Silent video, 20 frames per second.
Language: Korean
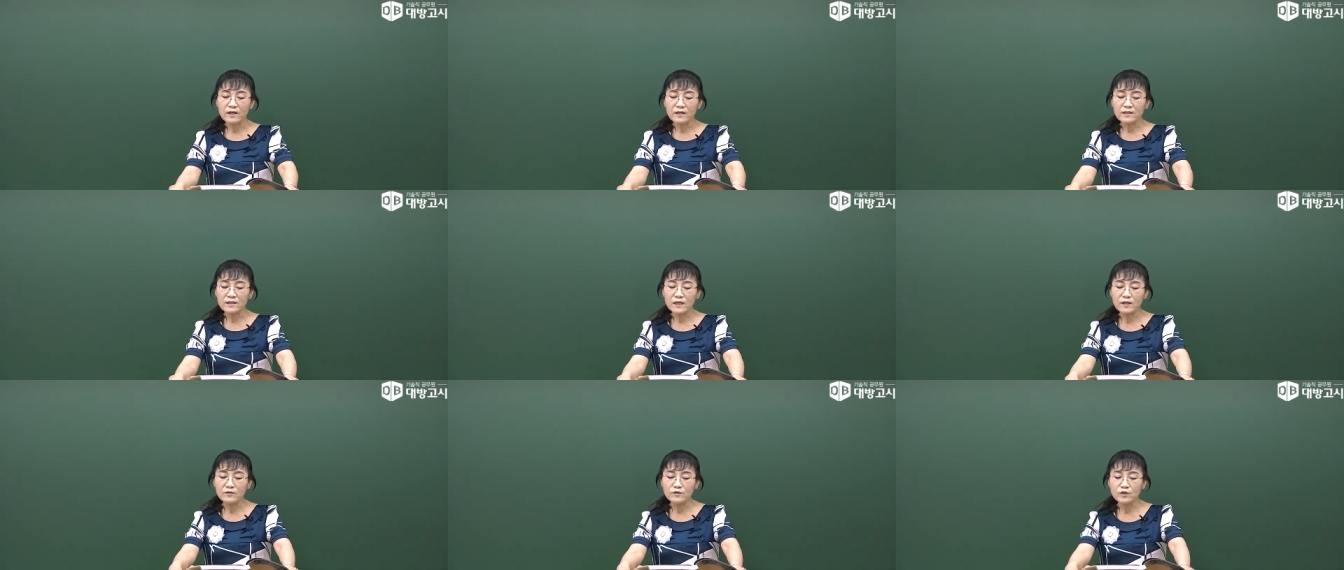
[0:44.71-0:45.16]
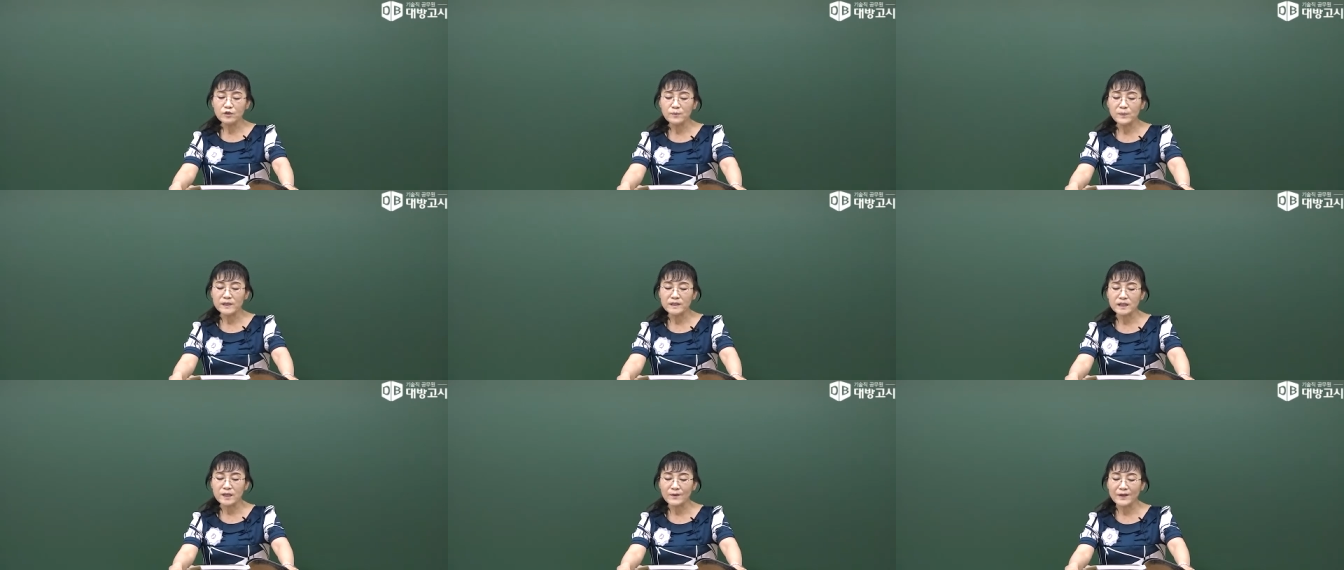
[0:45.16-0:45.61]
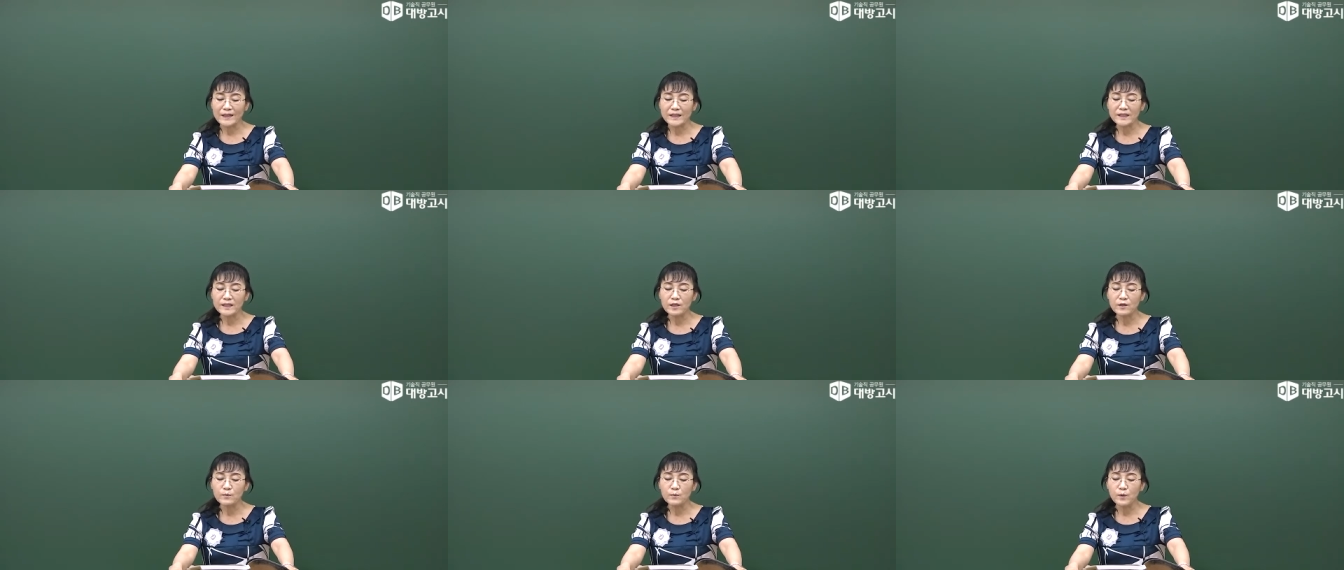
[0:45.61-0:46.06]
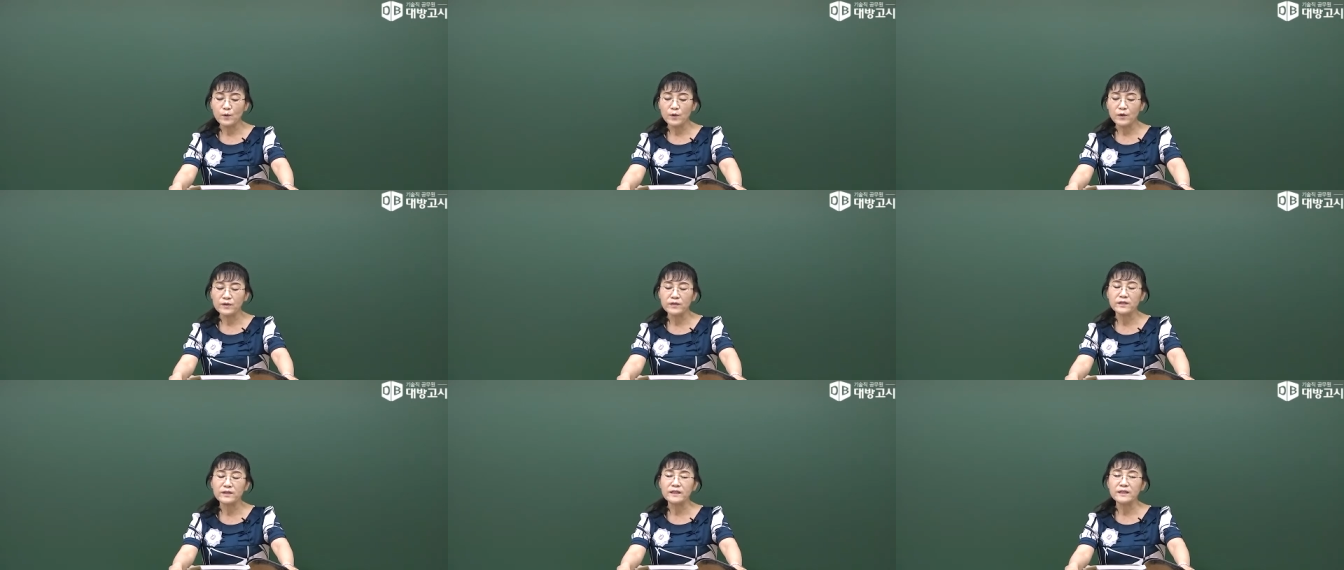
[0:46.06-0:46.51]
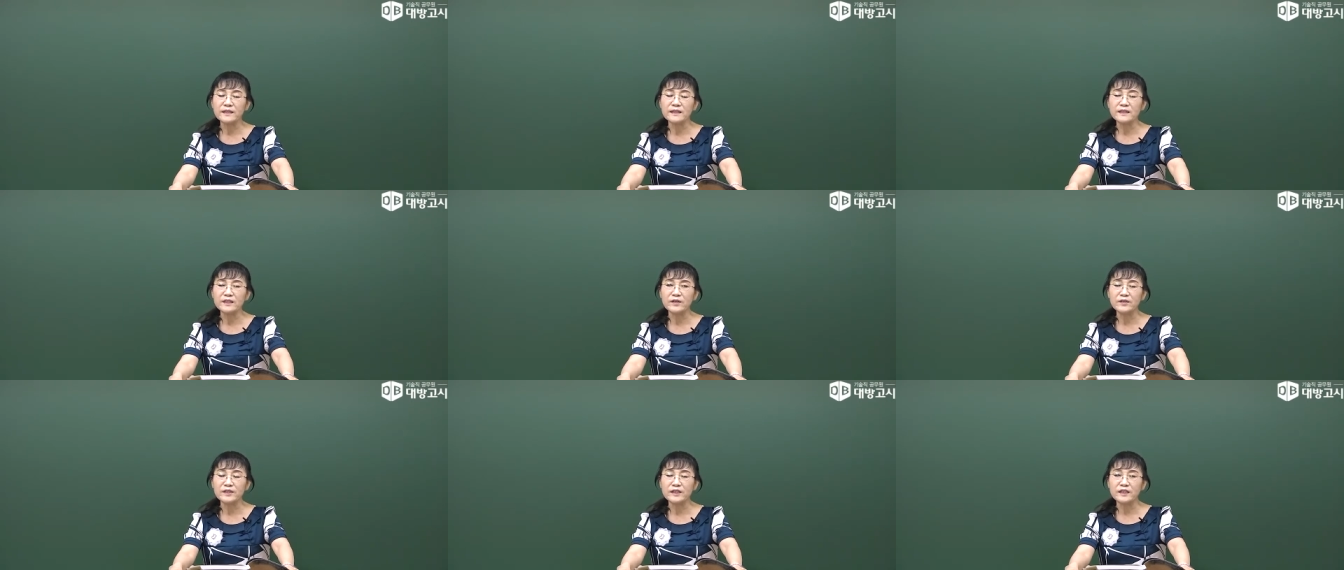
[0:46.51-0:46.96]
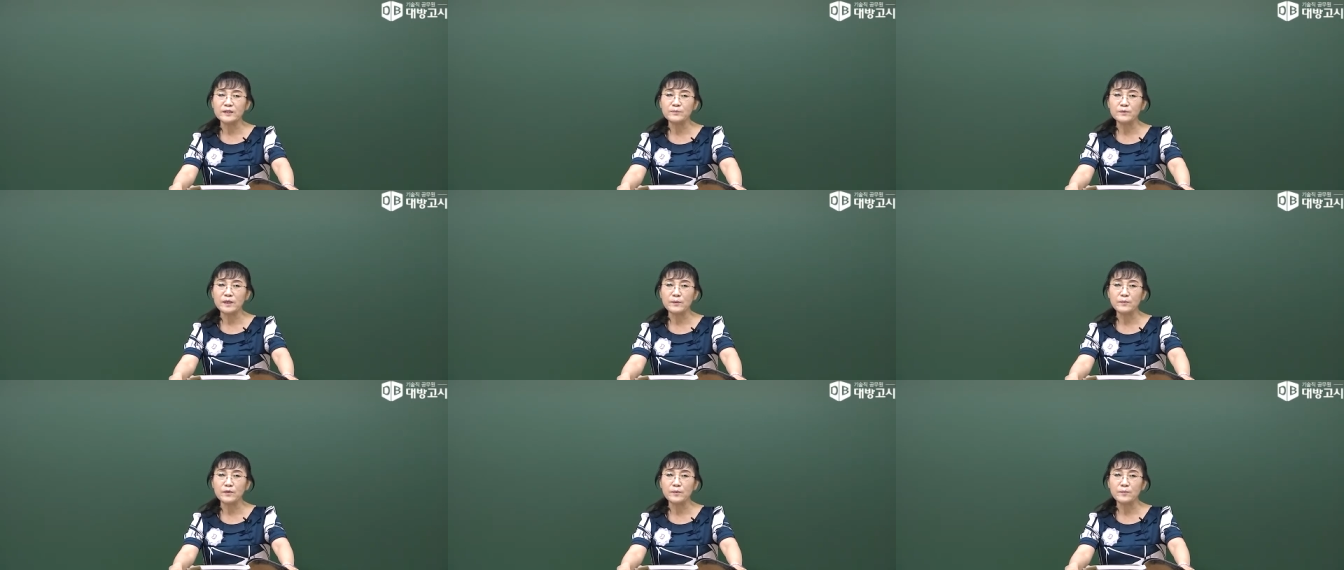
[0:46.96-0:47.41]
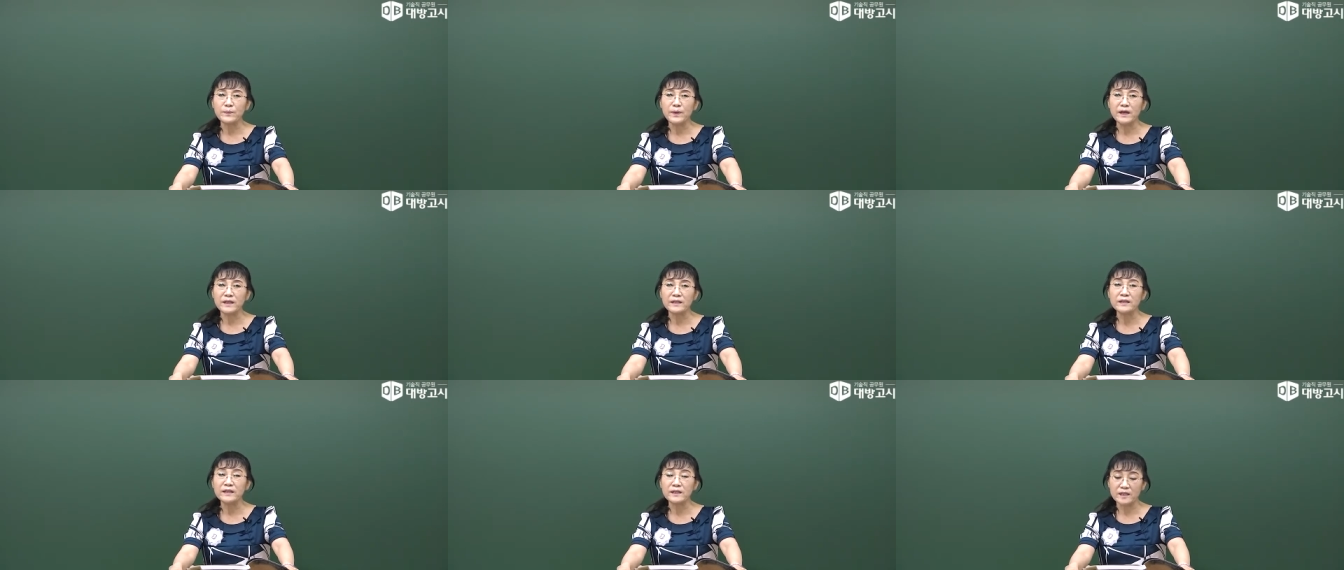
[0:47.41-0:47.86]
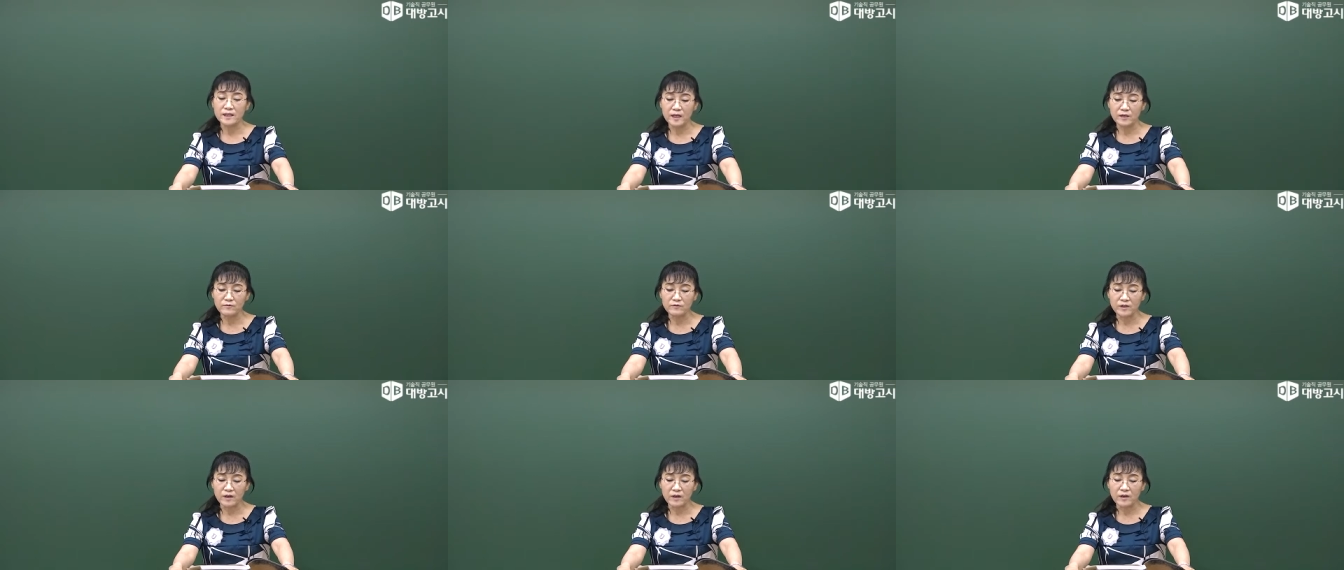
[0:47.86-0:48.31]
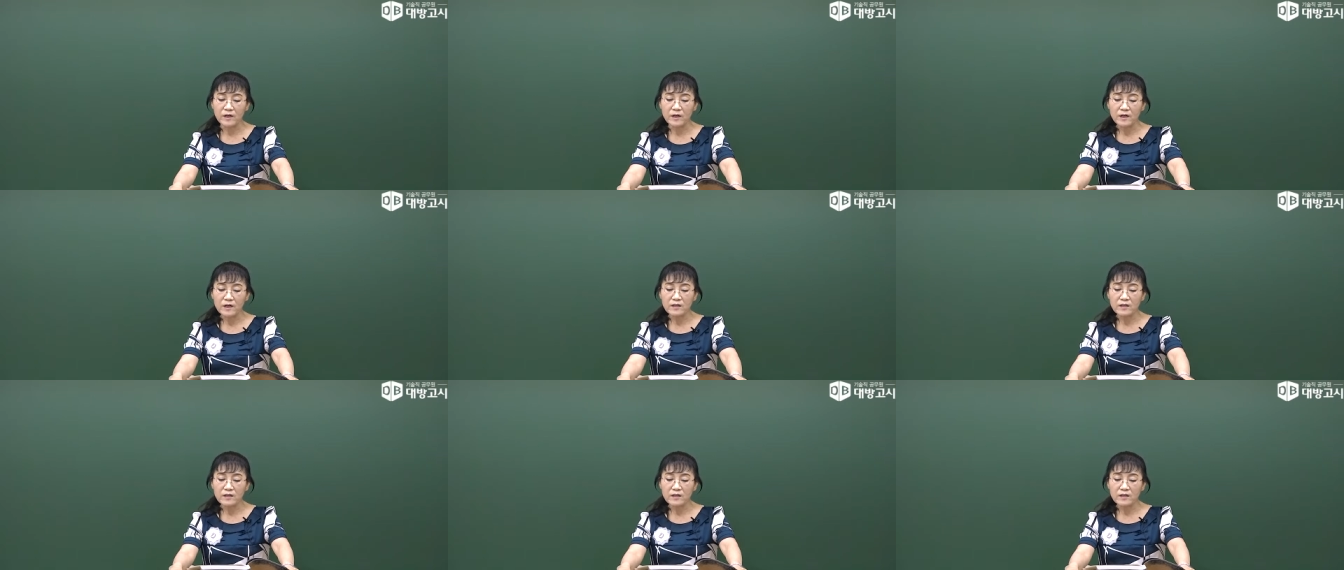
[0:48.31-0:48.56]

크라운 출판사 환경보건 2023년판 이렇게 돼 있고요